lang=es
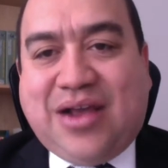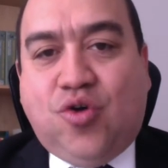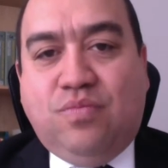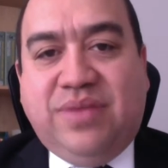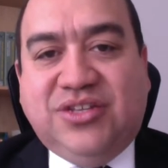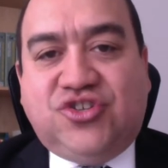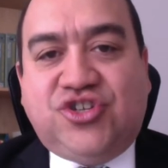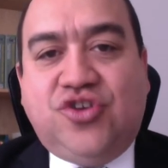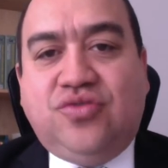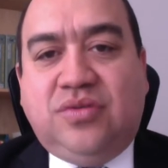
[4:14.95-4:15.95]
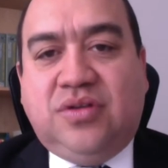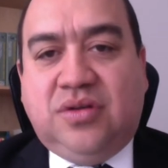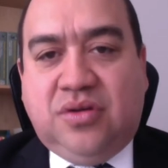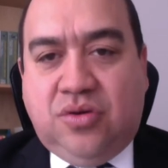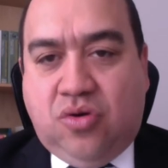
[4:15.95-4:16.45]
convención
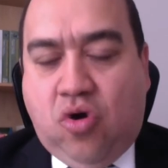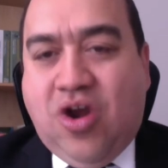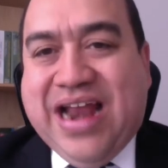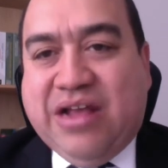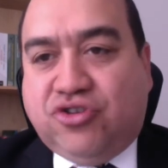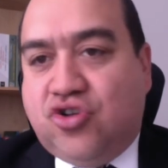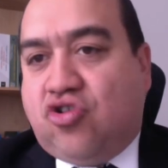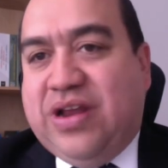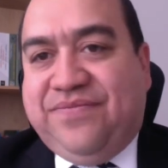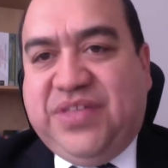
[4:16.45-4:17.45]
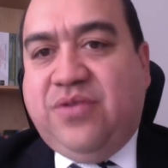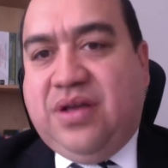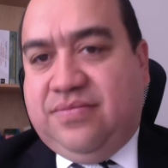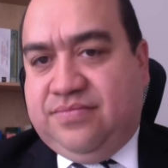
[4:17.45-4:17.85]
o la negociación colectiva.